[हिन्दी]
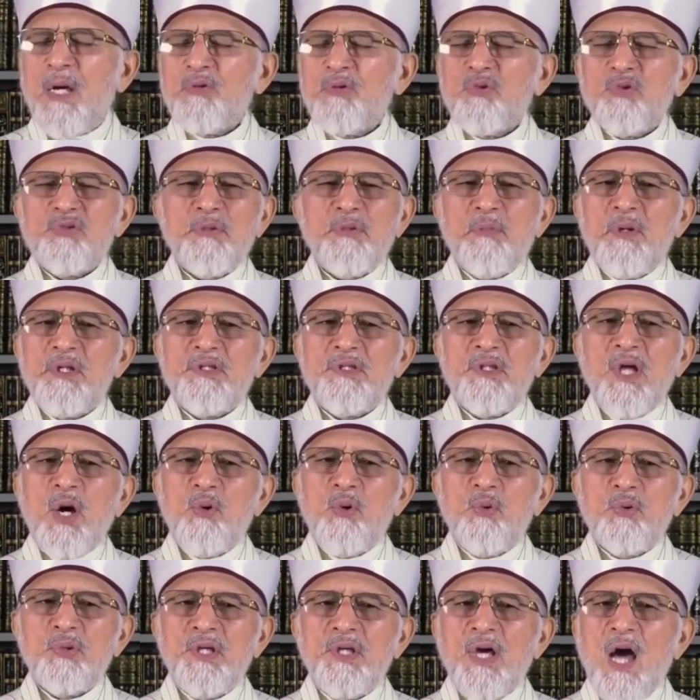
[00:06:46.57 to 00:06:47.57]
मैं तो समझता
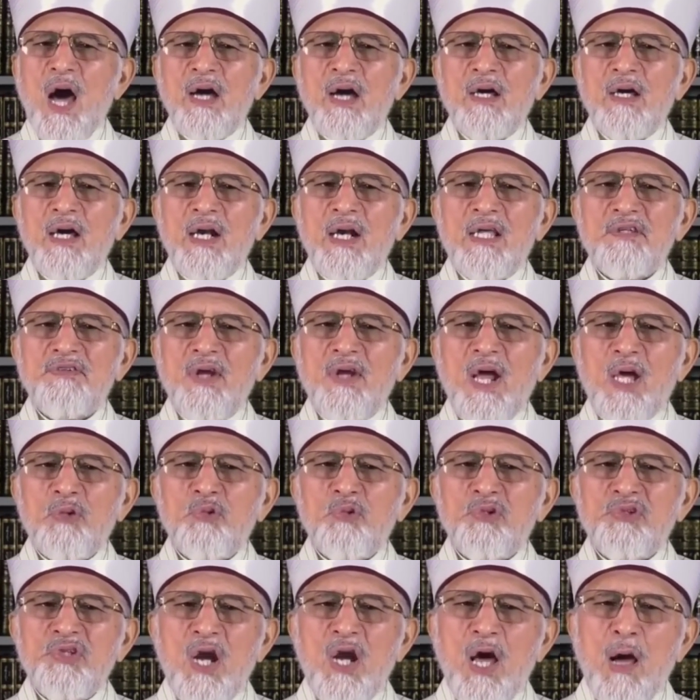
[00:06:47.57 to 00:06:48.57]
हूँ कि आकल
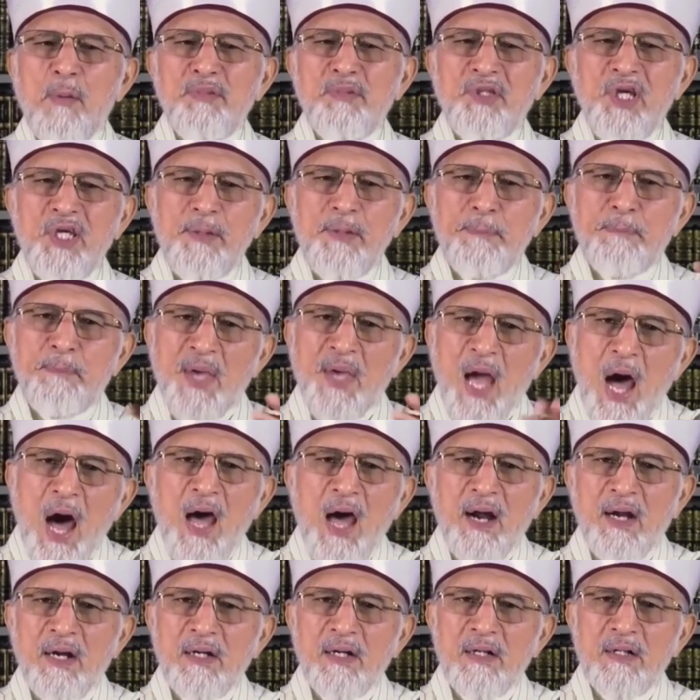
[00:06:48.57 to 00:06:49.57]
सलाम यही
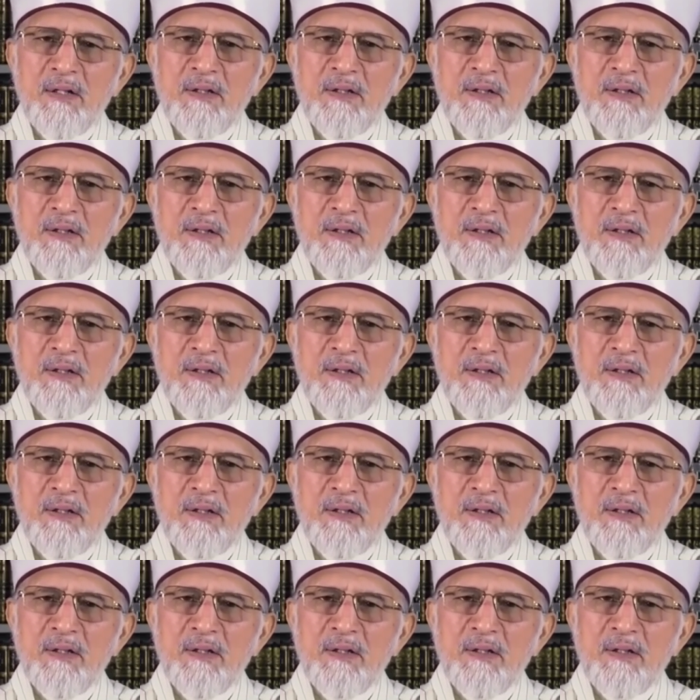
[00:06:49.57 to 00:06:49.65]
प्यार